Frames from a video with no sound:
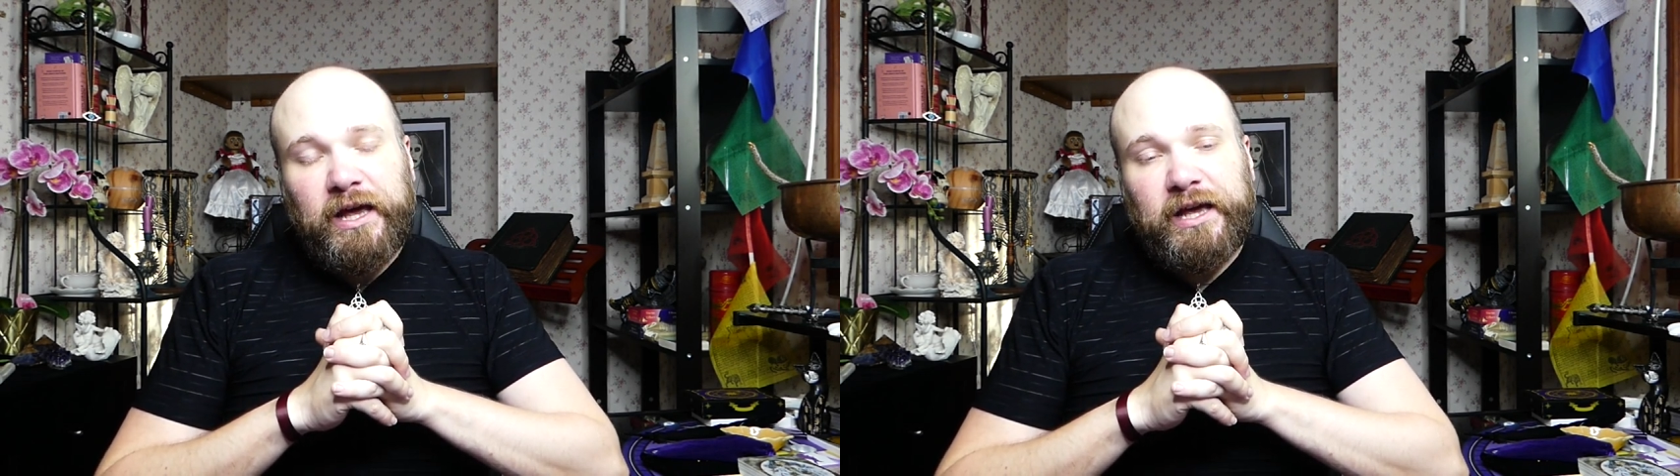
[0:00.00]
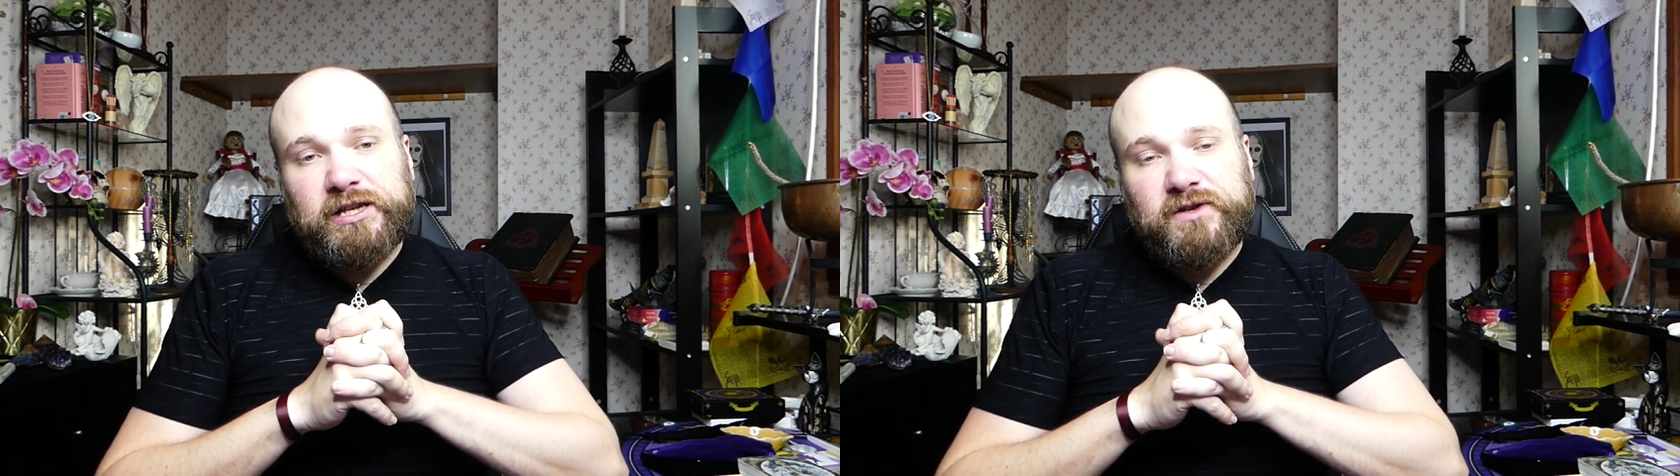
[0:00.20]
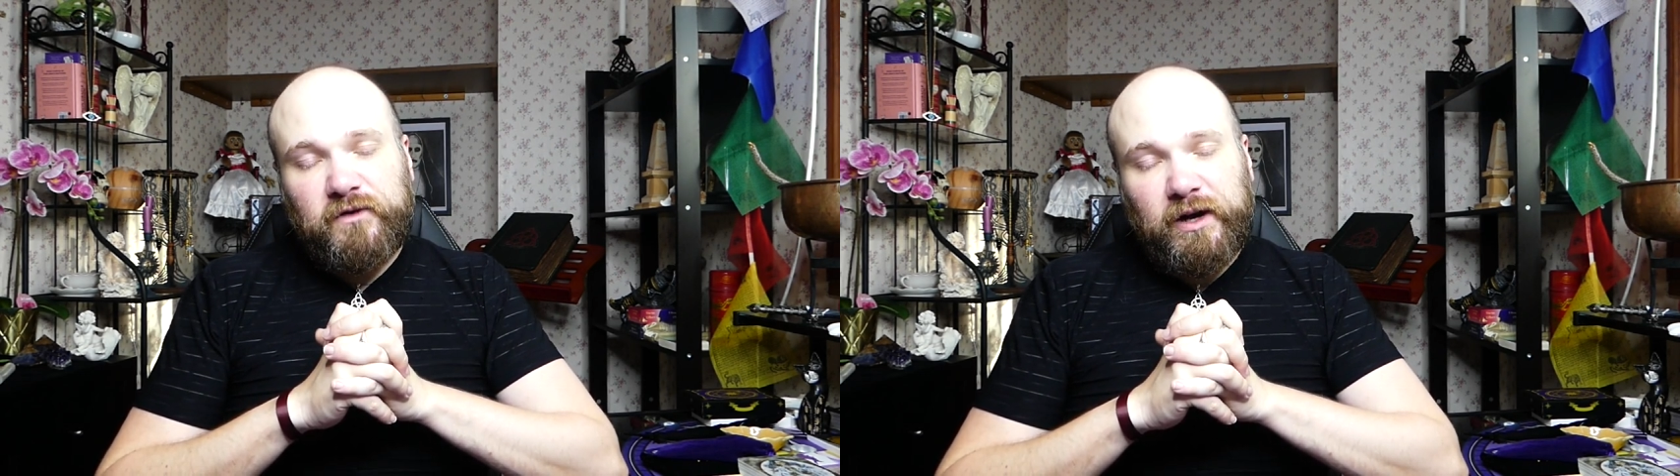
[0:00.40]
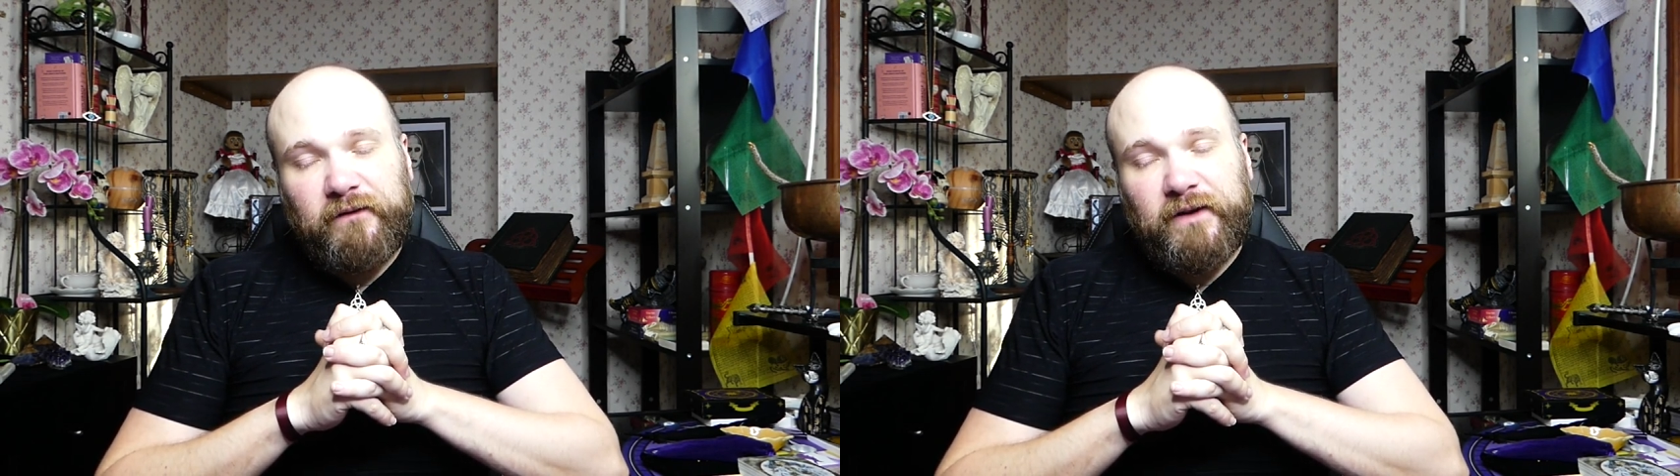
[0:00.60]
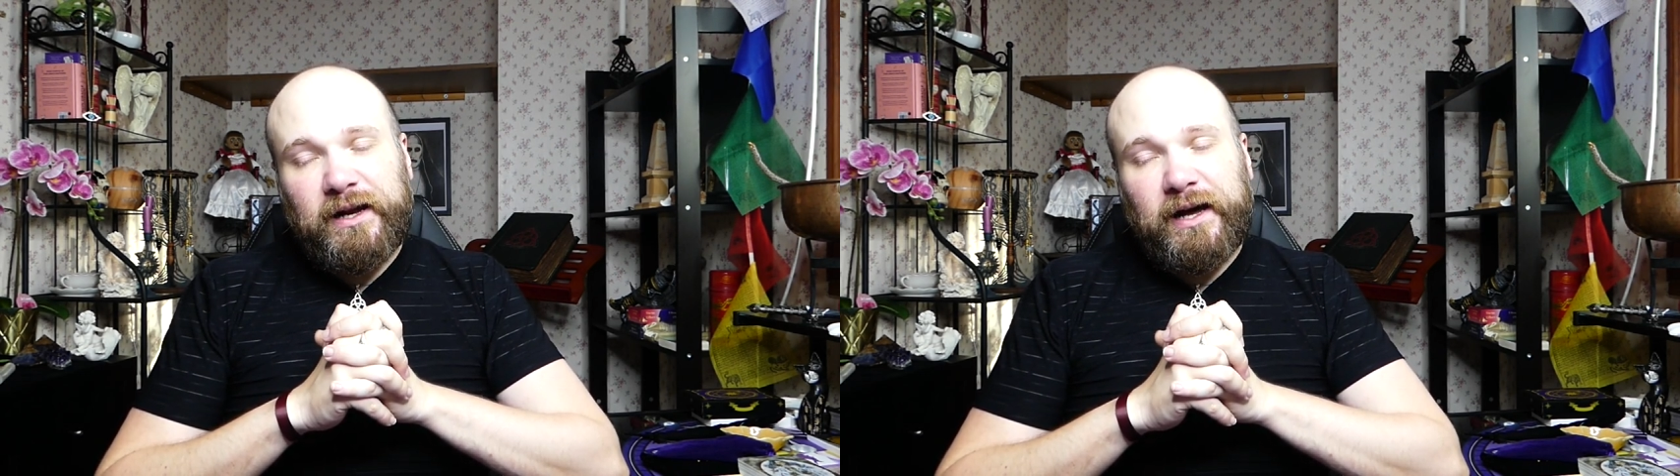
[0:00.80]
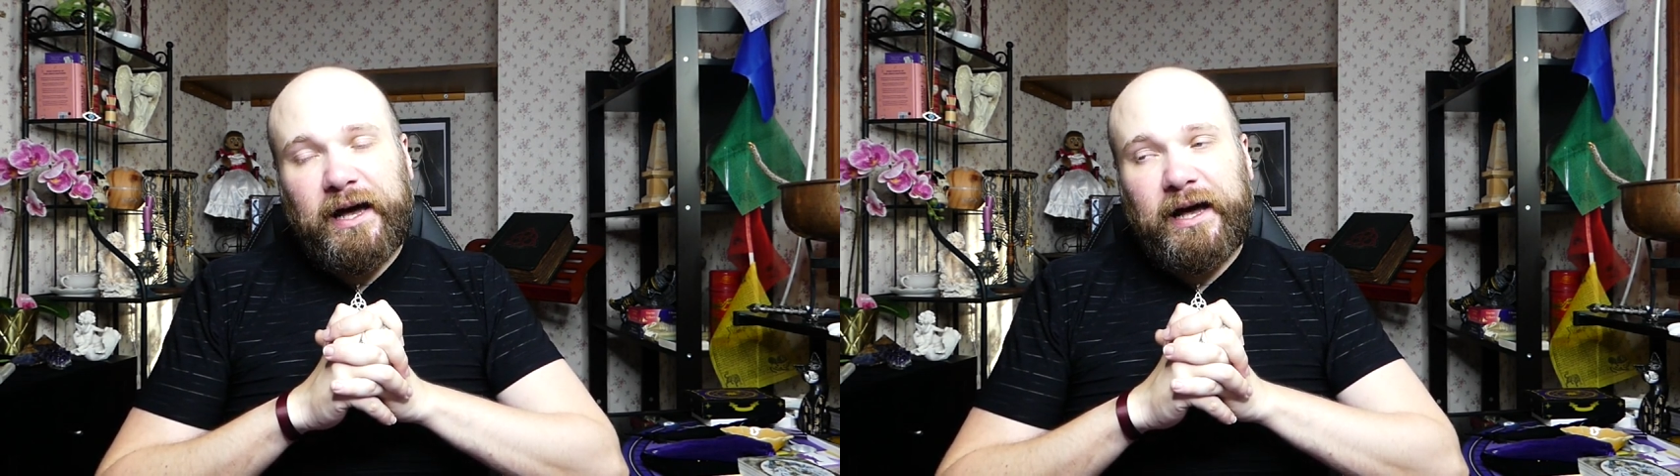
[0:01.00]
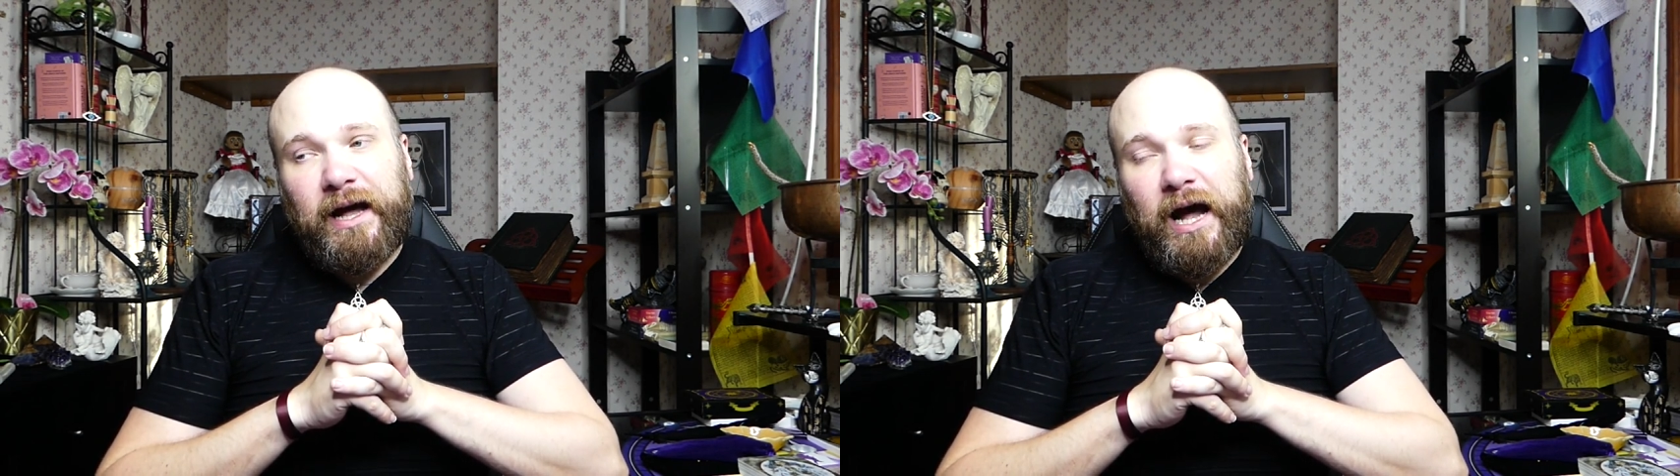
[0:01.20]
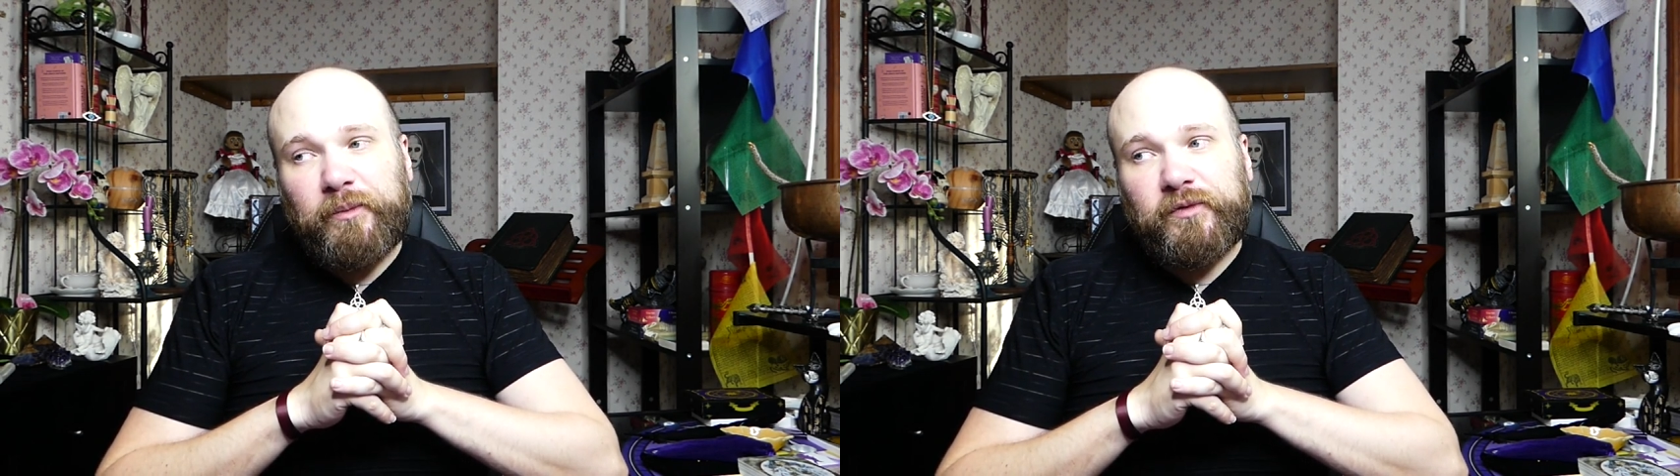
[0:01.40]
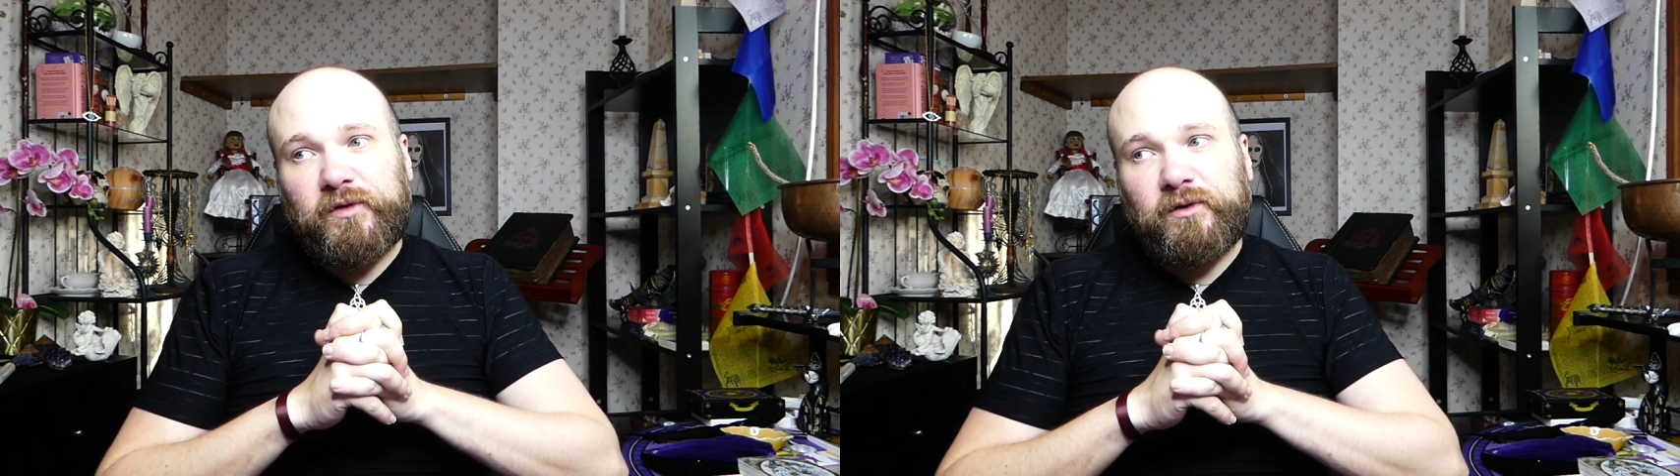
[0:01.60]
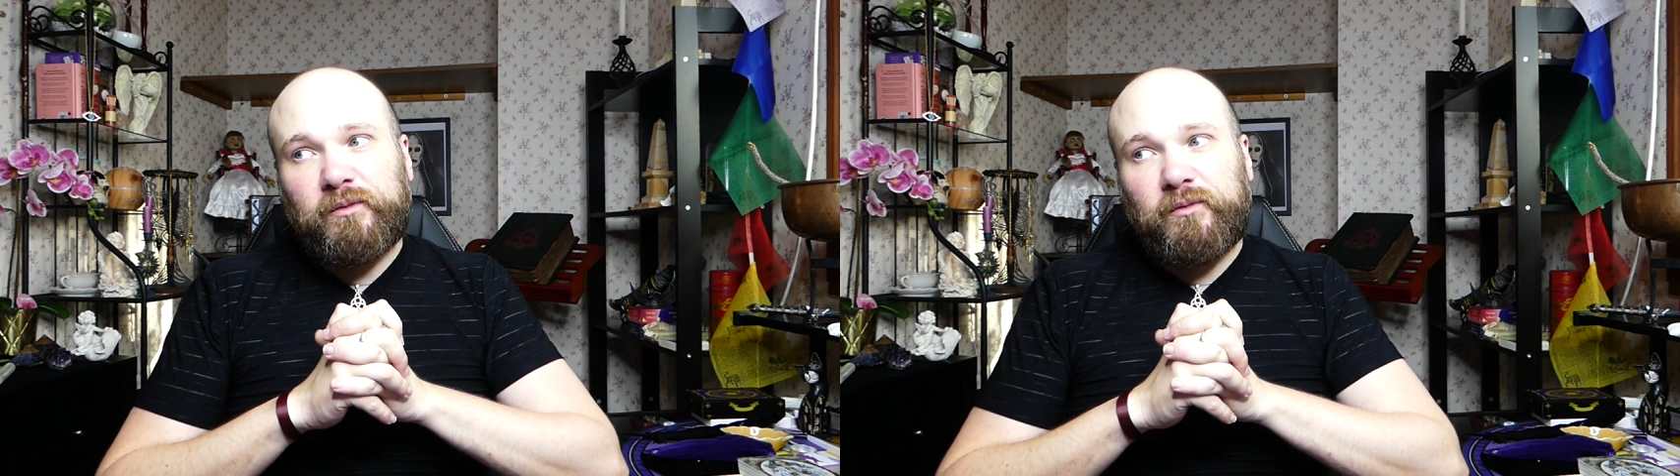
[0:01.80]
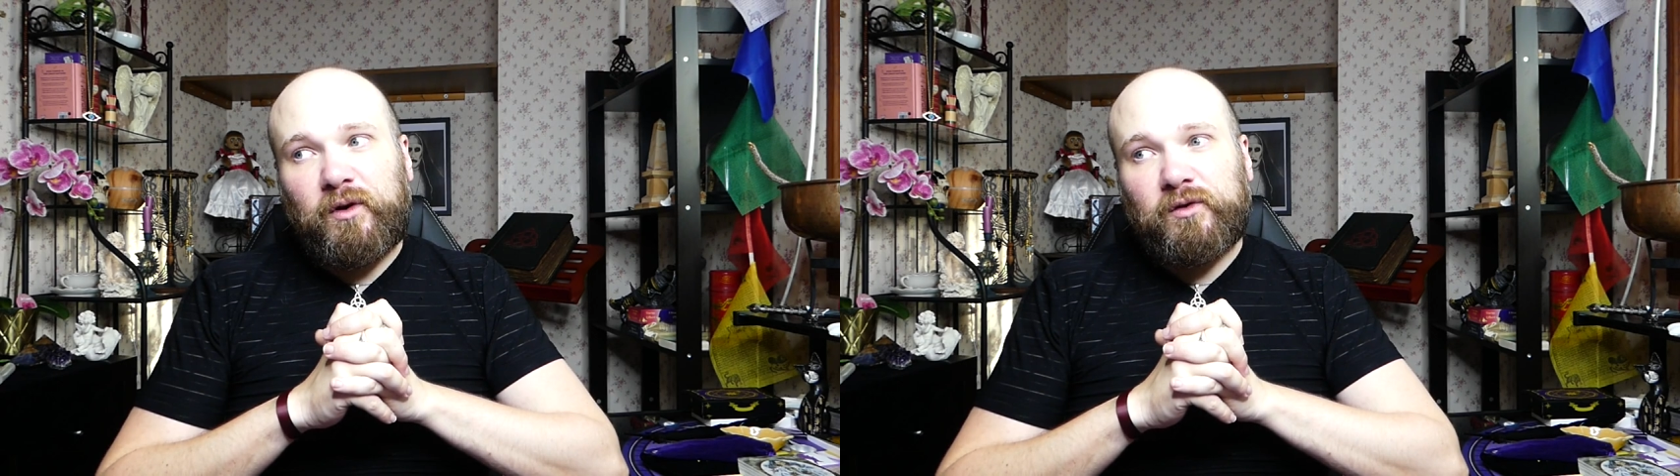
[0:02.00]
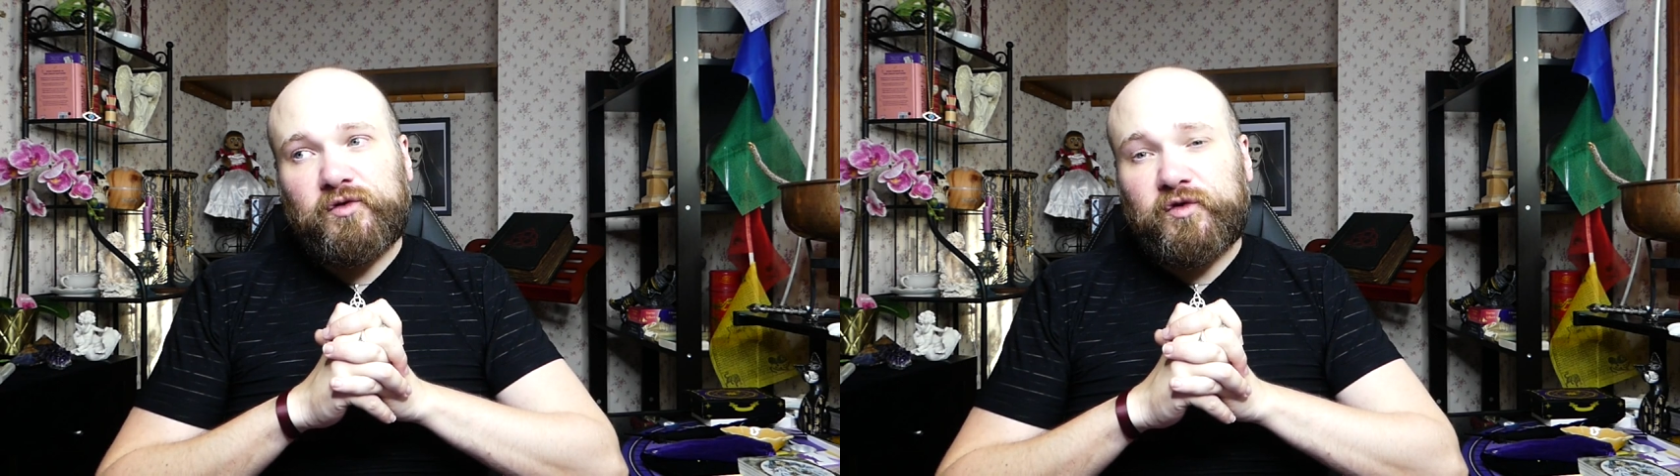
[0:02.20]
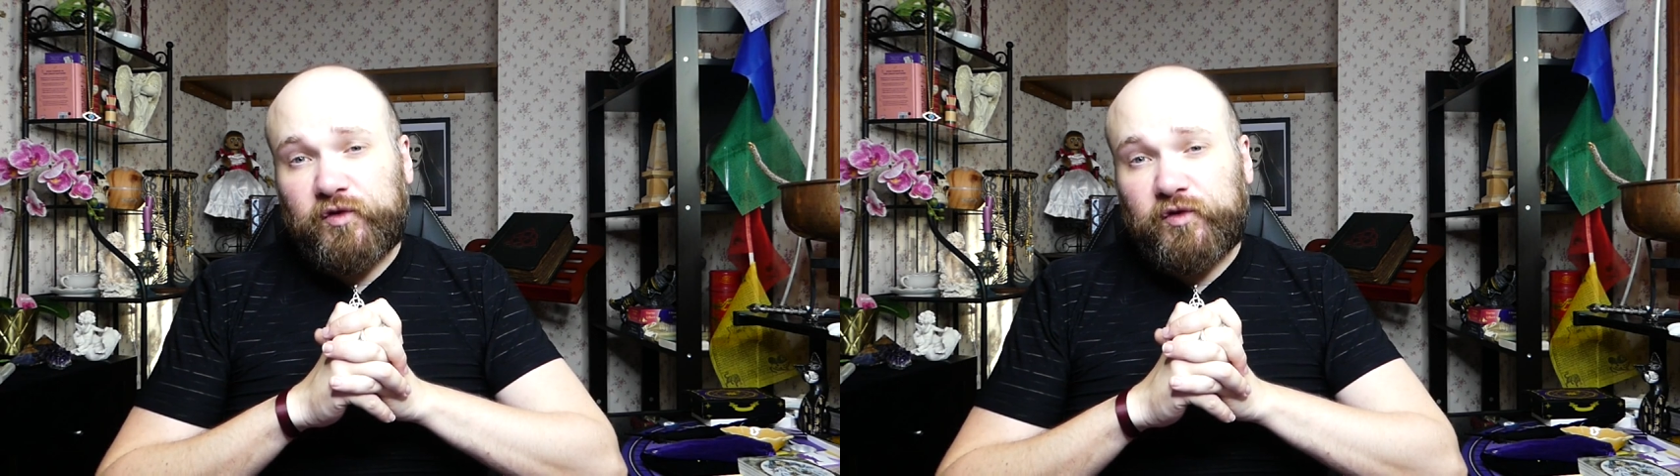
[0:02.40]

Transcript: et je vous révélerai absolument